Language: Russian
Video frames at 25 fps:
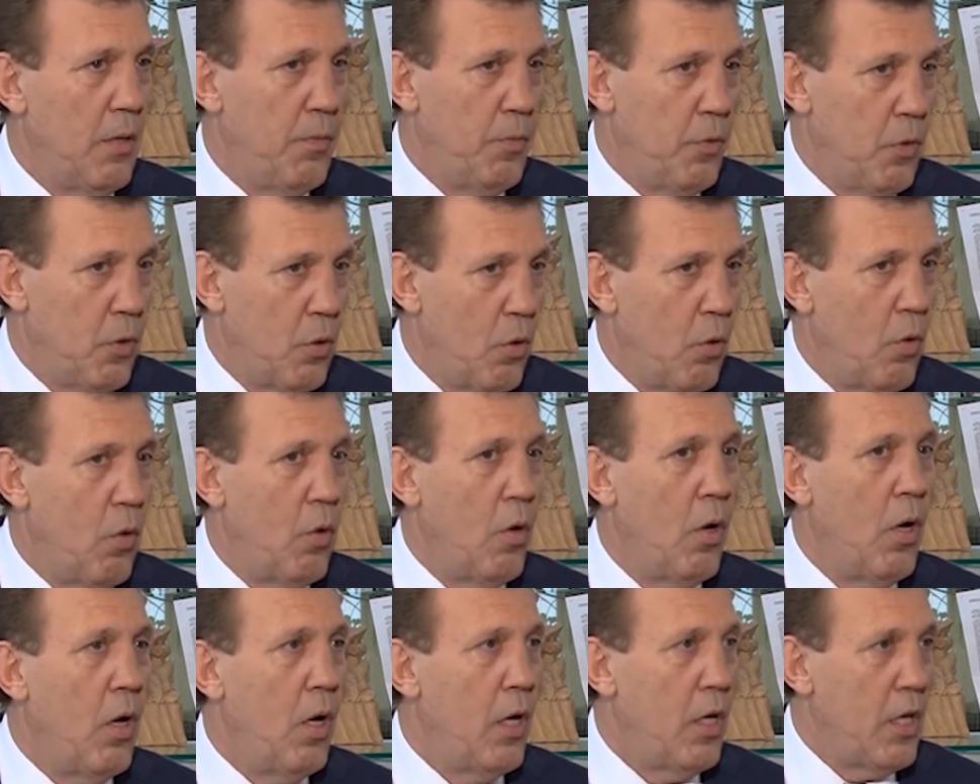
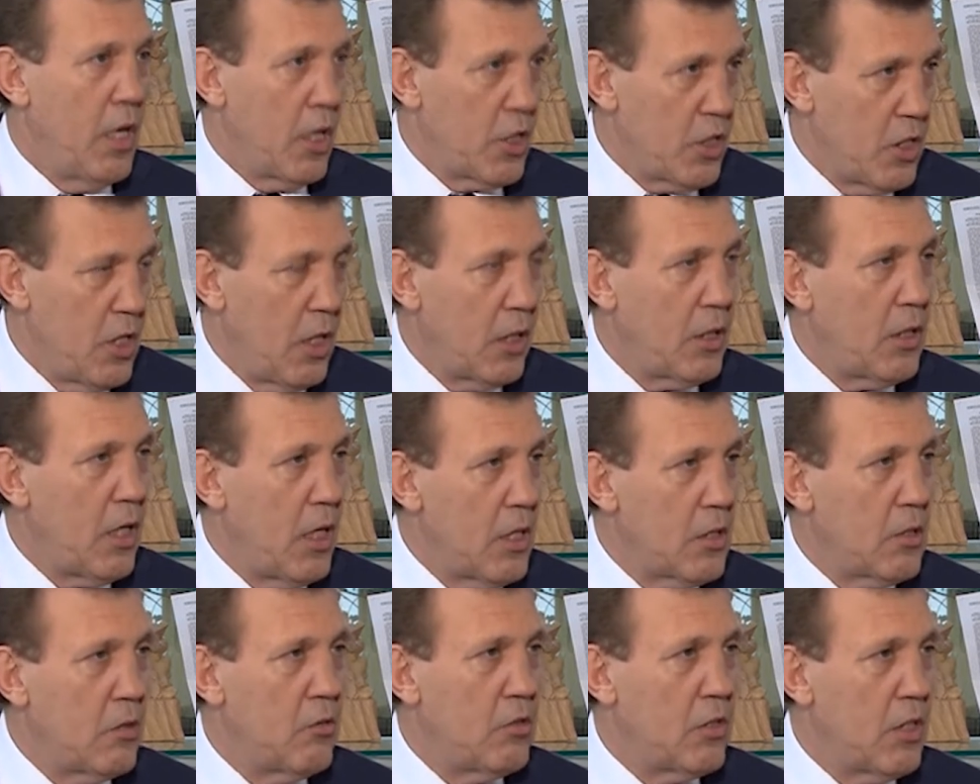Но я ж не
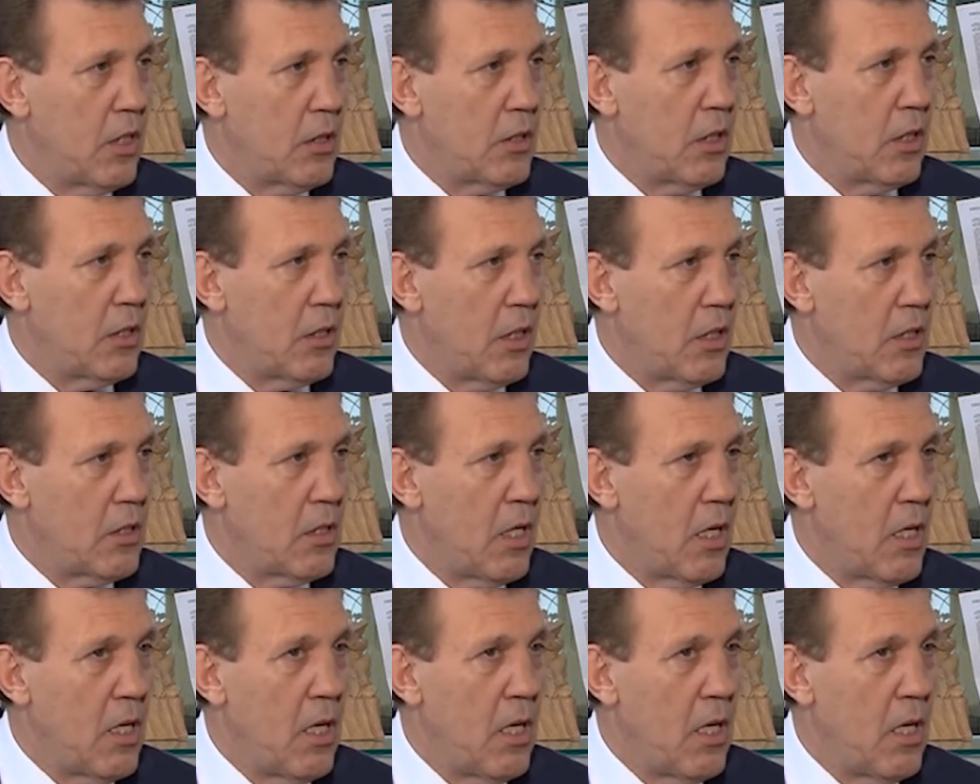отказываюсь от этой